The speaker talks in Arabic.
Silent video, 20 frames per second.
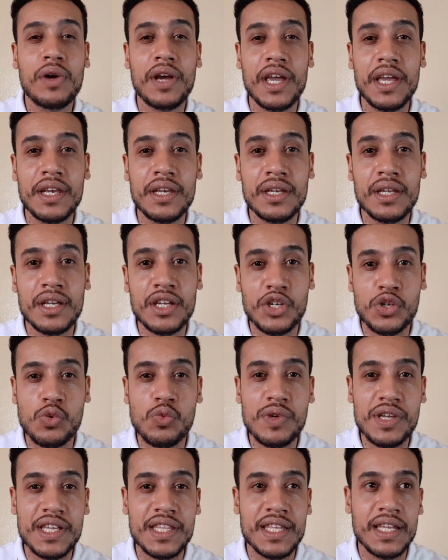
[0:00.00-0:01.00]
كاين
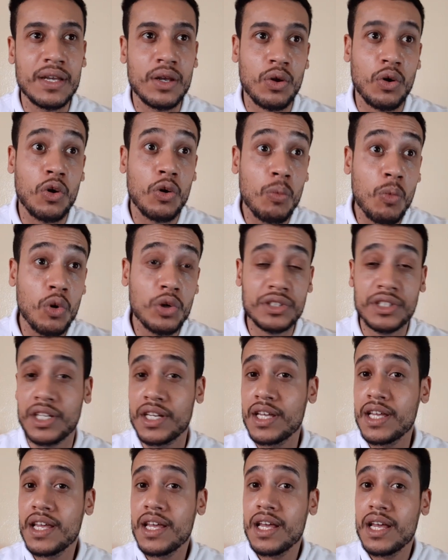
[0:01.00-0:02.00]
شويه ديال الغموض
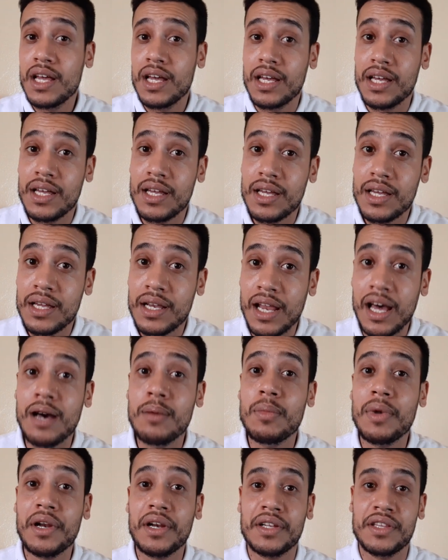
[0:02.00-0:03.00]
آه،
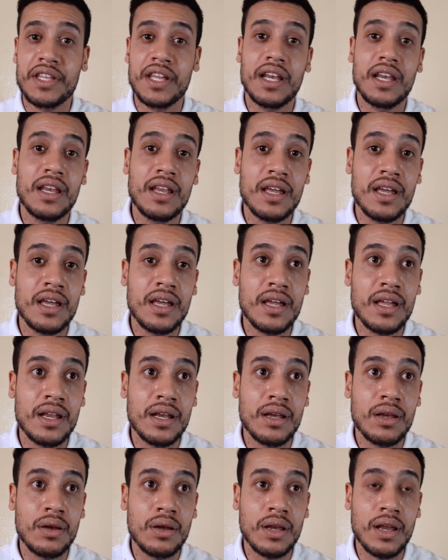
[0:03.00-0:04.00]
الامر ديال آه،
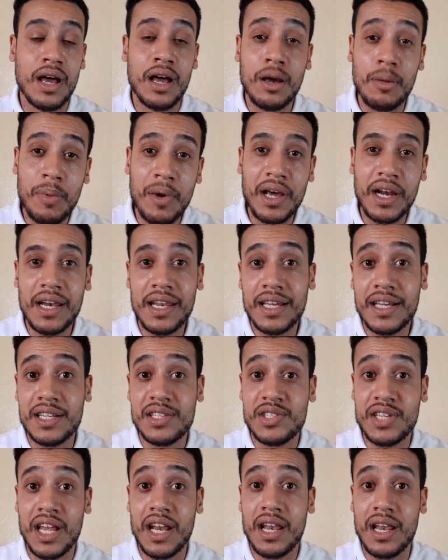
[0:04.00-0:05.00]
الاخبار اللي
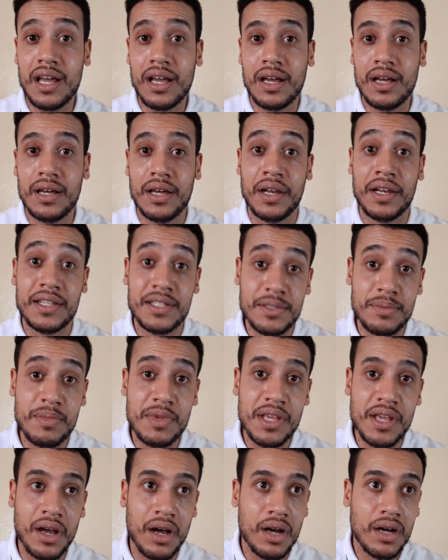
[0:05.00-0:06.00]
كتعلق
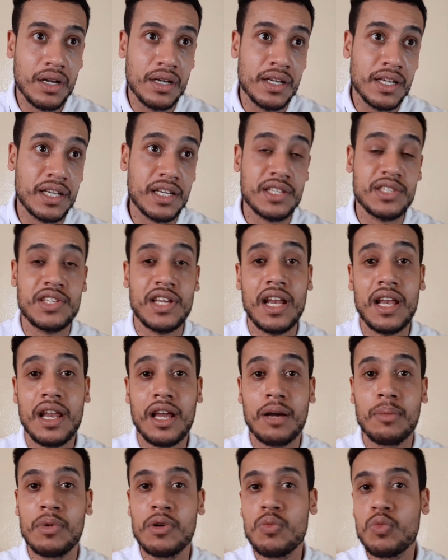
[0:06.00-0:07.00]
الرسميه اللي
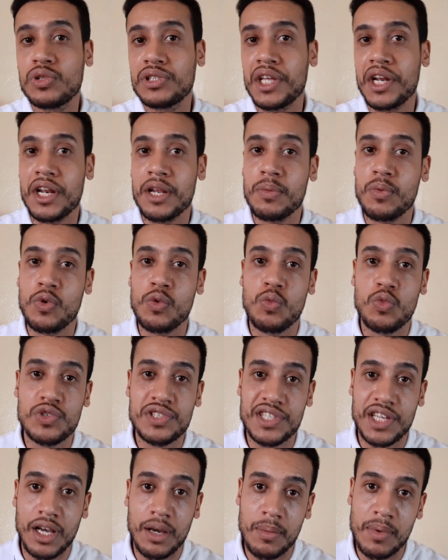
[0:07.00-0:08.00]
كتعلق بالمدرب
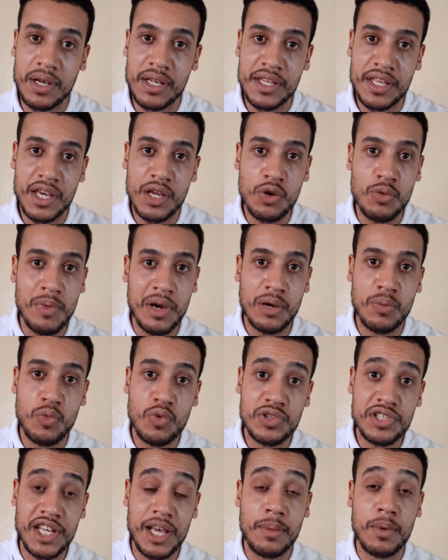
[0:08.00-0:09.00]
والمستقبل ديالو مع
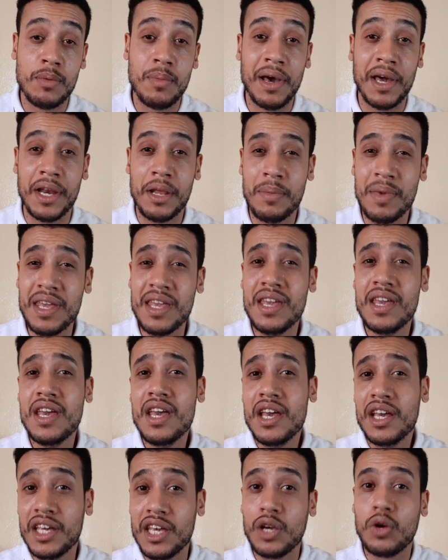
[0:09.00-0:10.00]
المنتخب المغربي
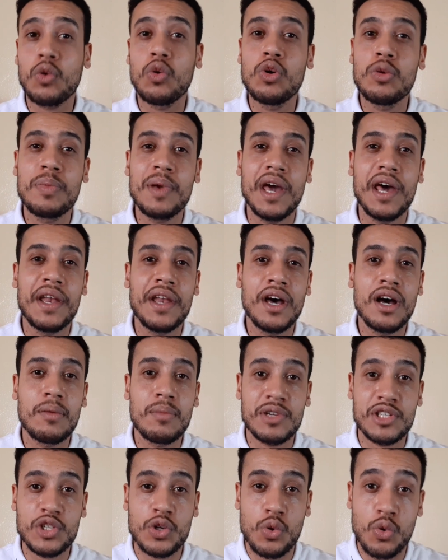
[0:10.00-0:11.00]
كيقول بانها
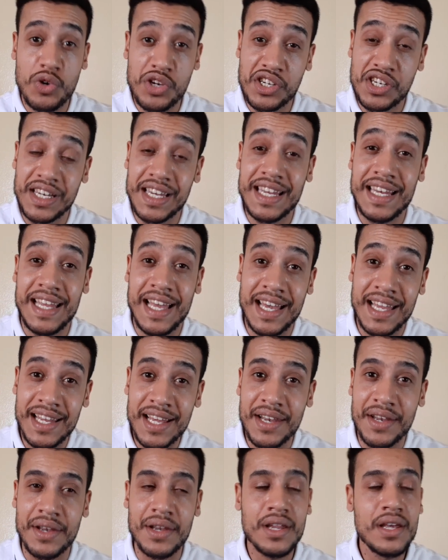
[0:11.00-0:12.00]
ما تخرجش
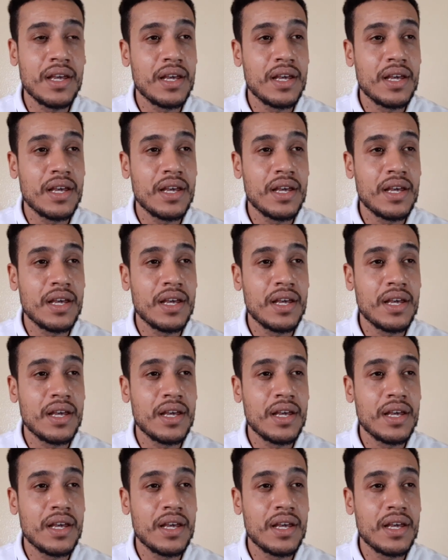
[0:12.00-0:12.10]
للعلن